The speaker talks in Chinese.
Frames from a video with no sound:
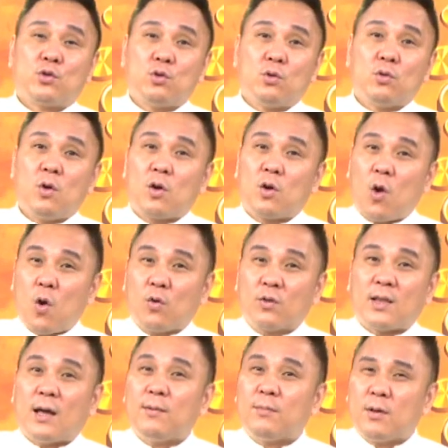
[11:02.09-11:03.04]
我说过
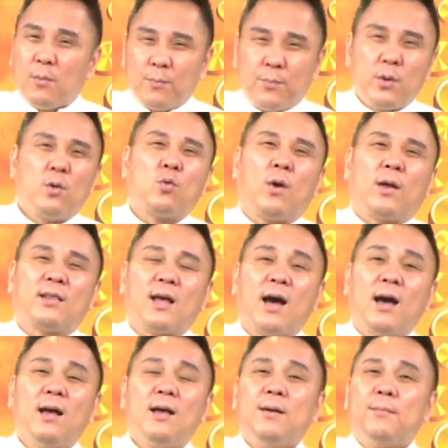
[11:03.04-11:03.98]
空单更不用管
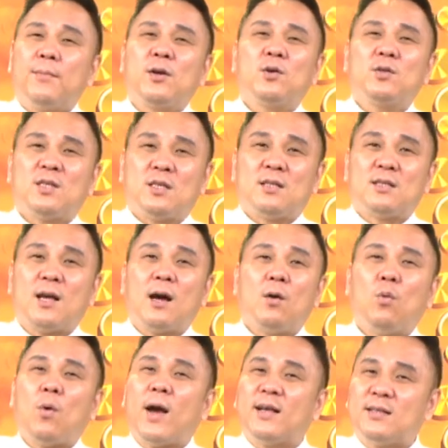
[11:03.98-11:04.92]
它，没有几
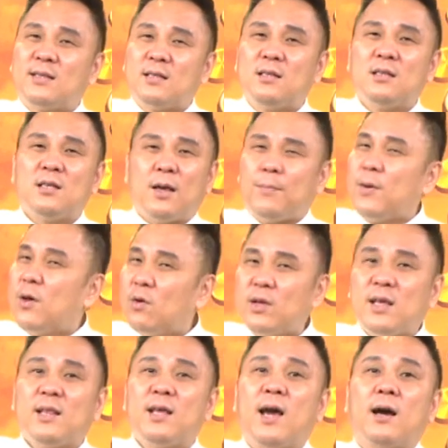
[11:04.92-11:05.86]
张，外资也没有
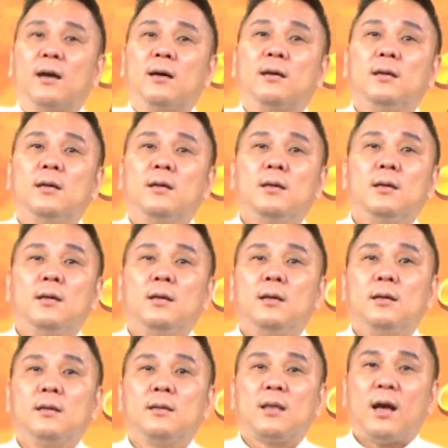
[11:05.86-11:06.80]
力量，
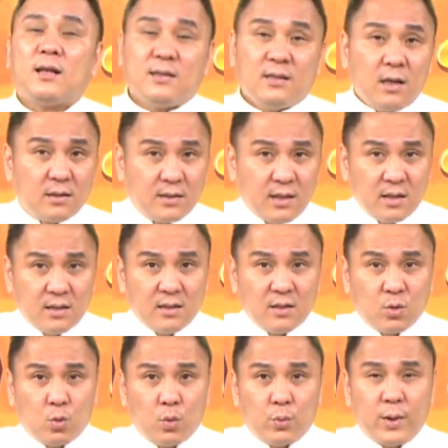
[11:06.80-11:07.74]
它是要这
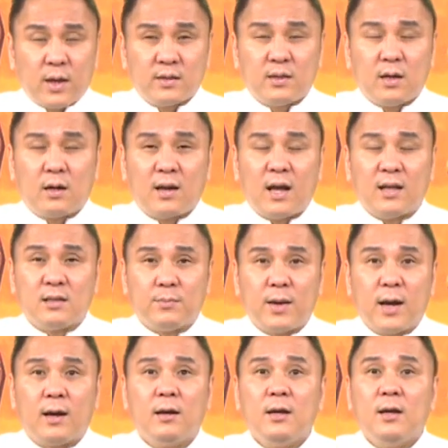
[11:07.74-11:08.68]
只股票是要看怎
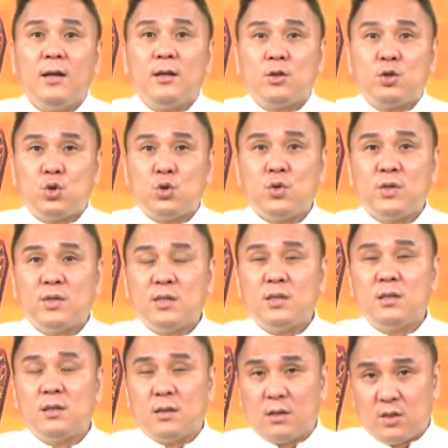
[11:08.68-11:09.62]
么样趋
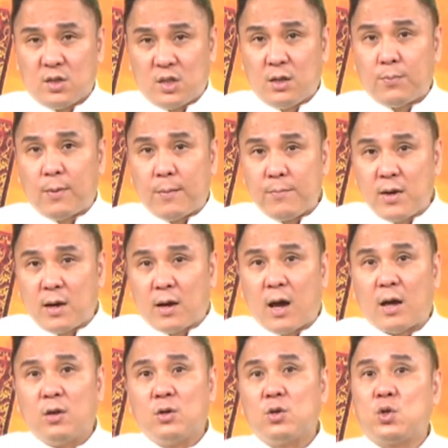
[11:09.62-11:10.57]
势、基本面
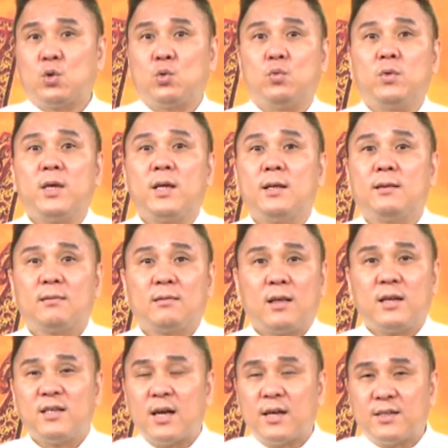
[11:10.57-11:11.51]
还有主力。
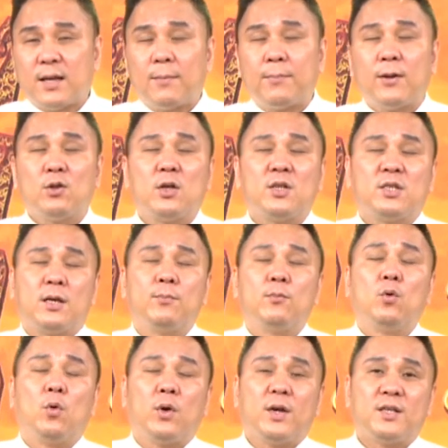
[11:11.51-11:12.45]
等一下下半段节
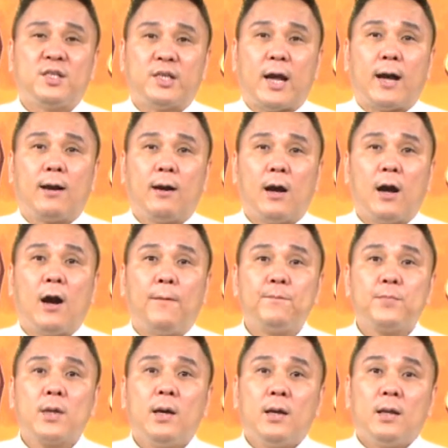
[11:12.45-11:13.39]
目我会讲
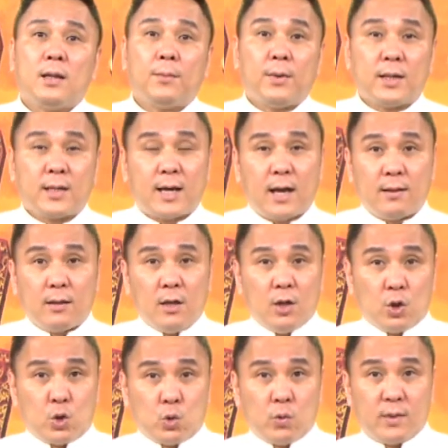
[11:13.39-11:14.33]
好。那么你看，
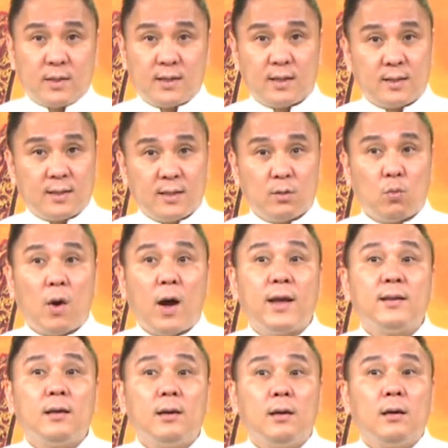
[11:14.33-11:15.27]
除了这个之
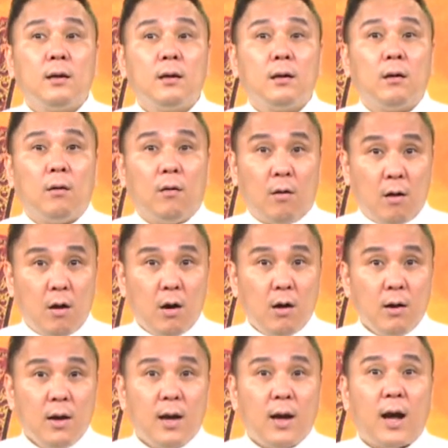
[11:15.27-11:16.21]
外呢？
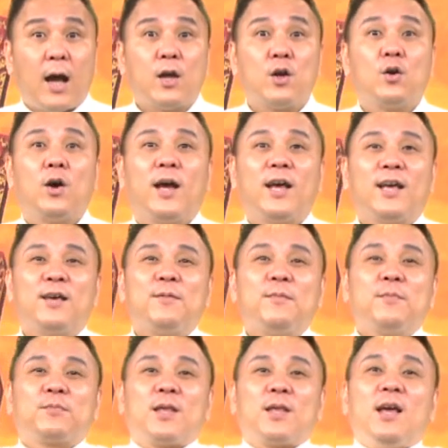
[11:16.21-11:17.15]
哦，还有哎。
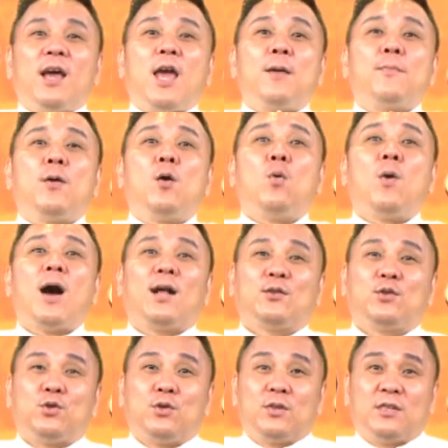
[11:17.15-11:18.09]
Apple
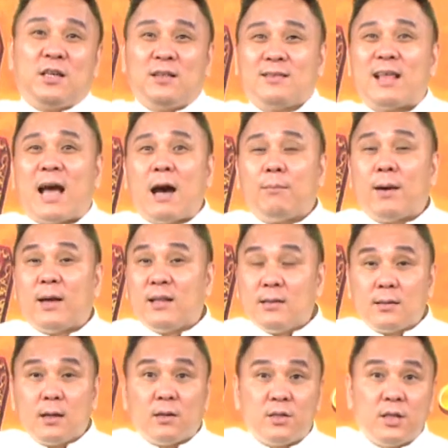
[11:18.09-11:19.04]
Watch 现在大卖，
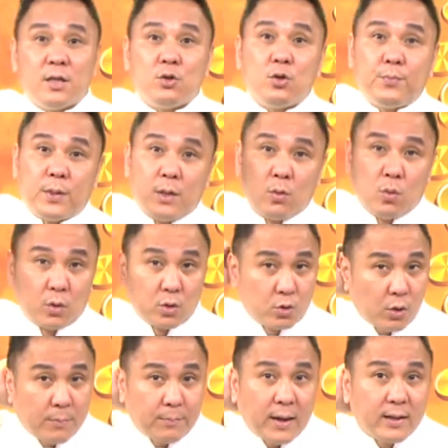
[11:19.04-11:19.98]
你知道你现在去苹果
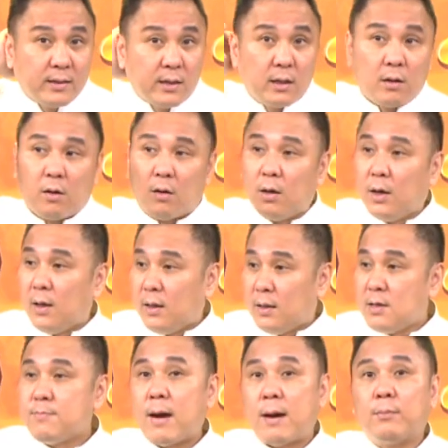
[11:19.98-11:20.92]
专卖店哦，
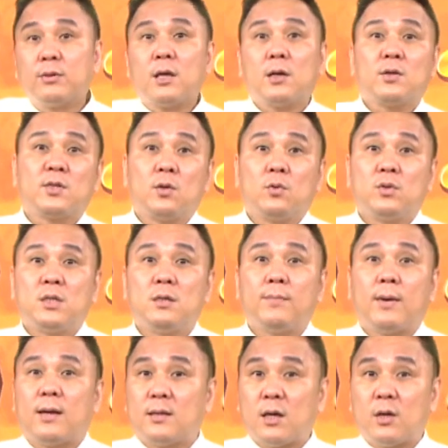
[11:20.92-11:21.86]
你买不到手
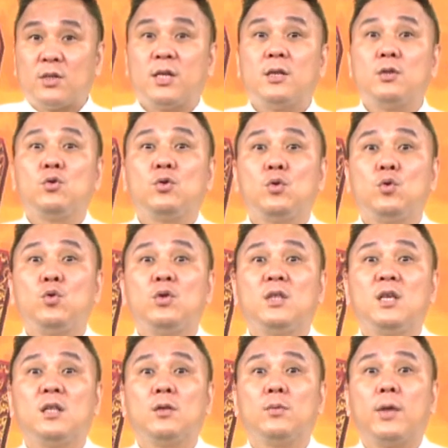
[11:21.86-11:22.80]
机嘛，要先预
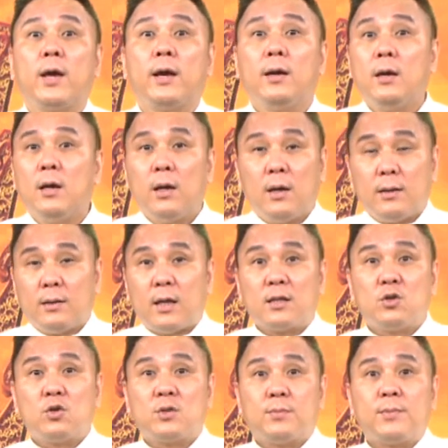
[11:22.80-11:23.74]
定，对不对？
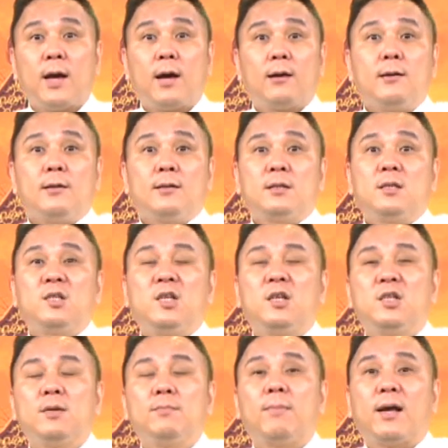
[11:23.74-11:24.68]
那你就怎么样，直
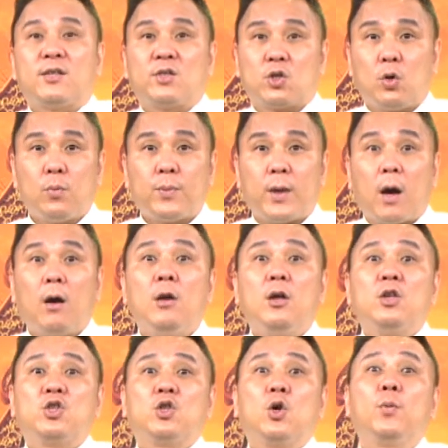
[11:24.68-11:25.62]
接先买手表，
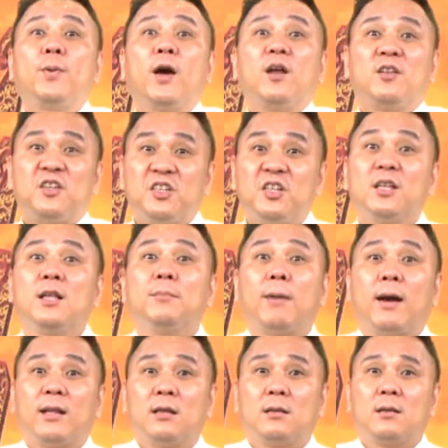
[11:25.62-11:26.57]
手表你现在
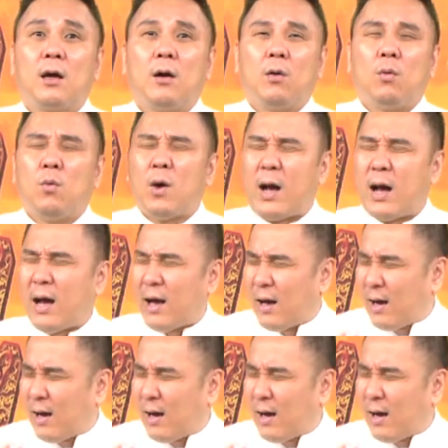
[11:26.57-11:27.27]
买得到，哇，